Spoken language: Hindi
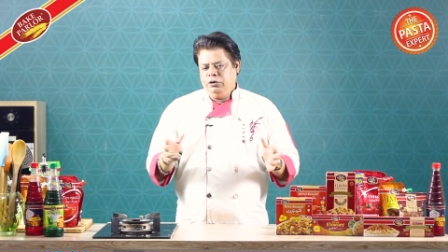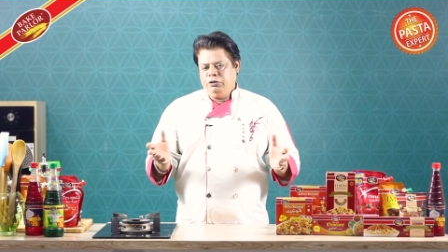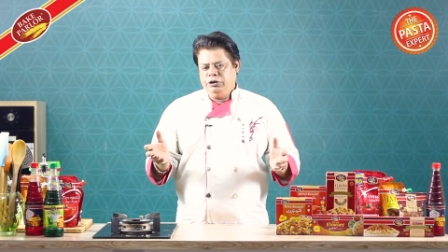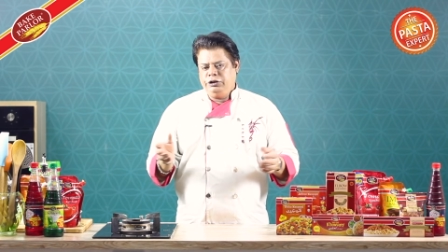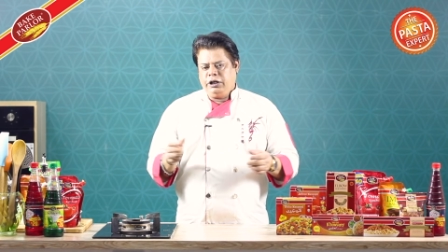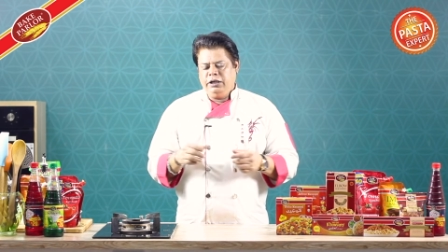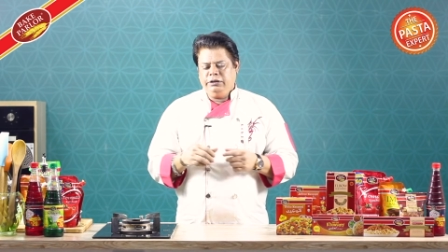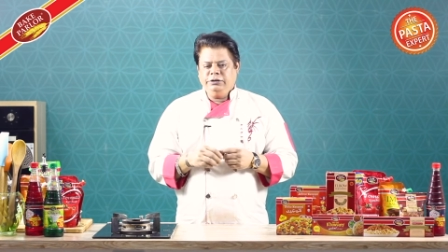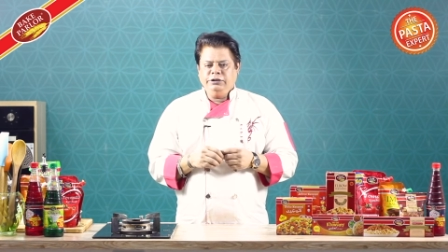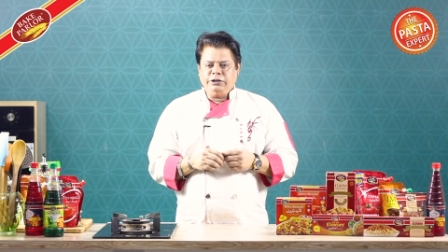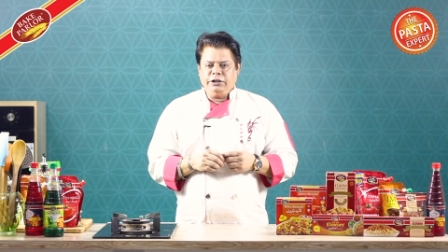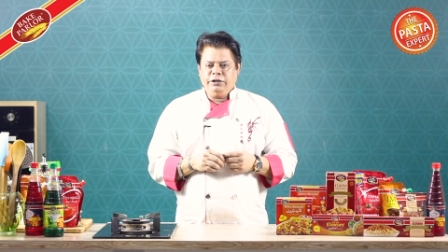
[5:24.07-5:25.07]
तो इन
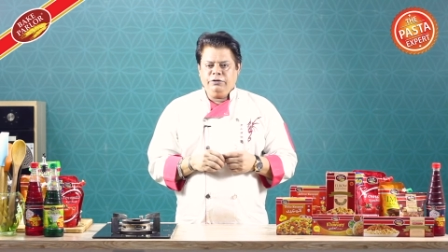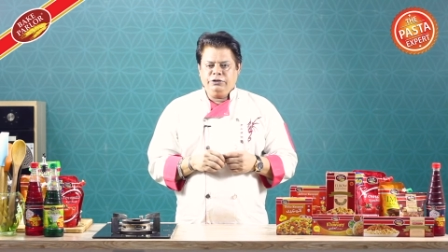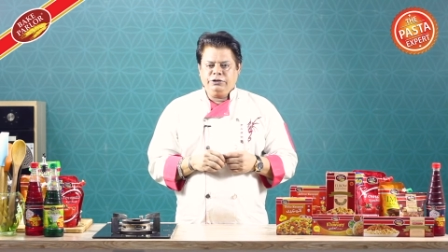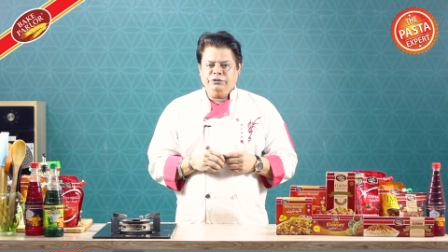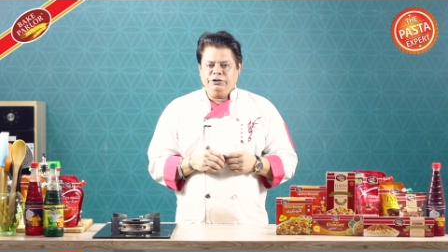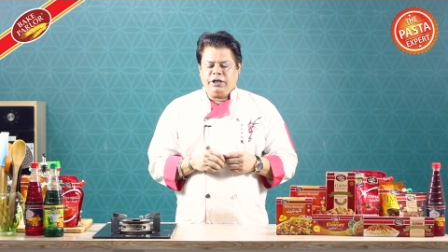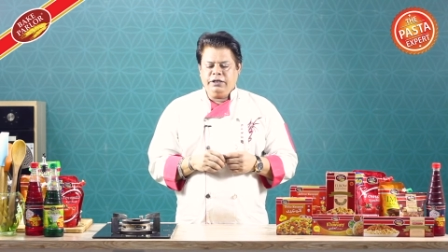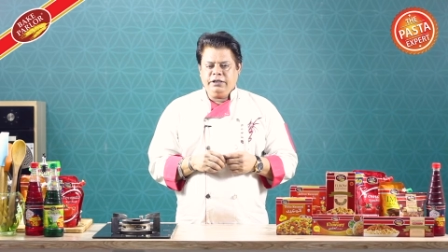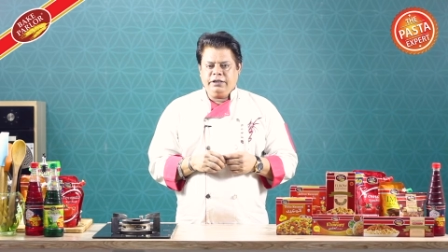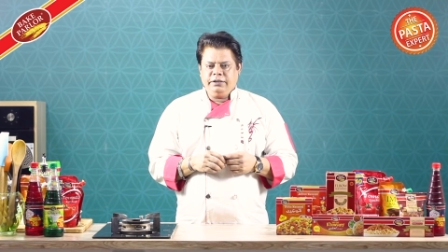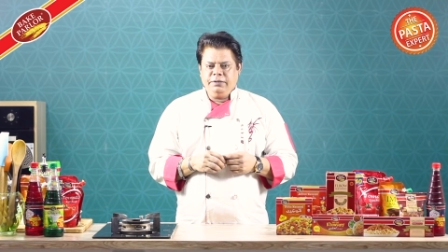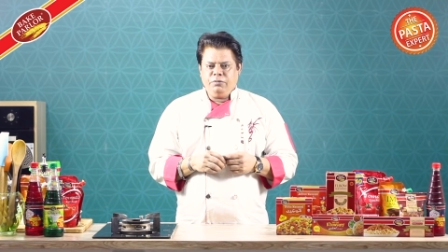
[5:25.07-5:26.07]
चलते हैं और इसको स्टार्ट
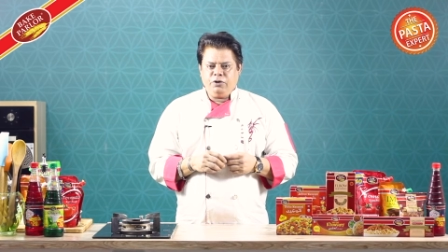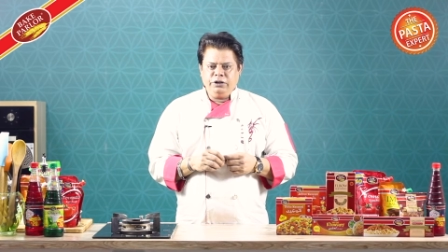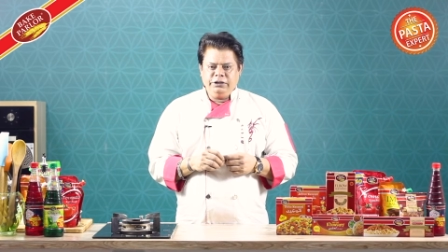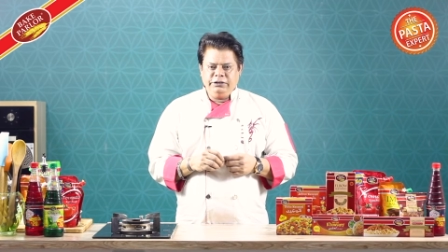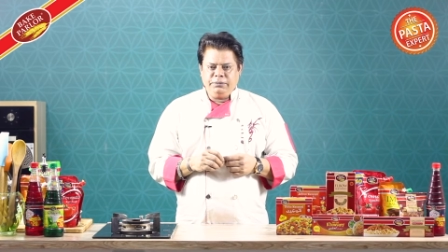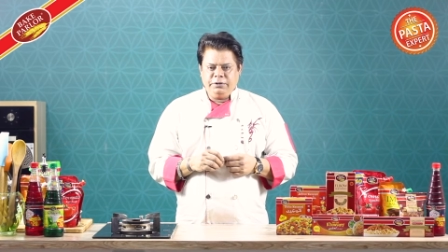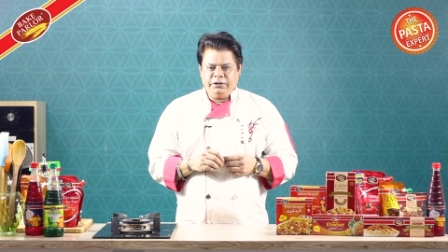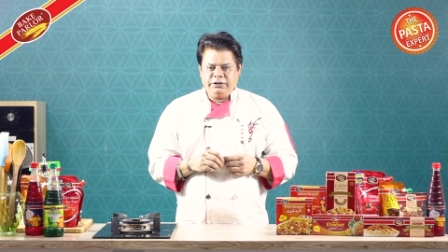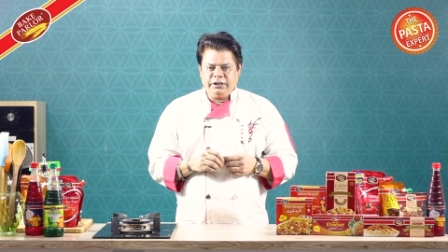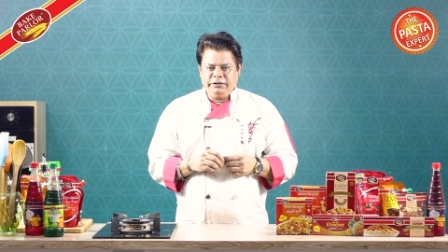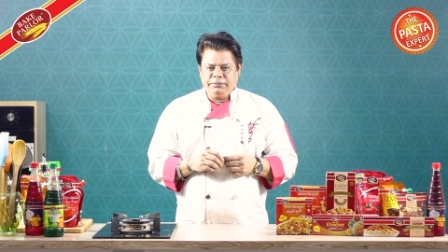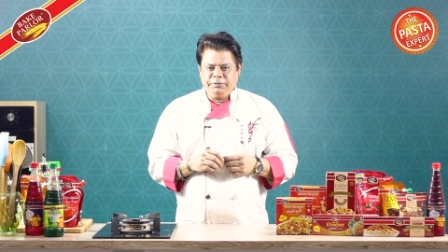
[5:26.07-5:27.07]
करते हैं बहुत ही ज़बरदस्त
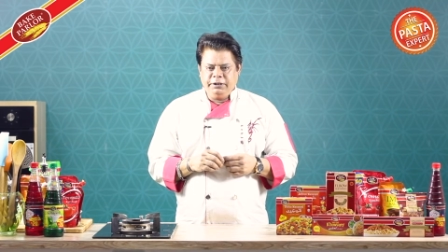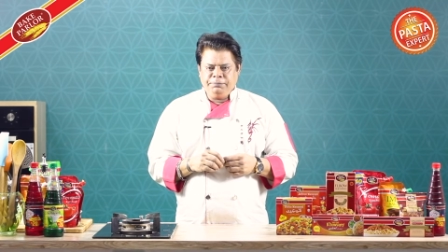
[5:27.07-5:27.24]
रेसिपी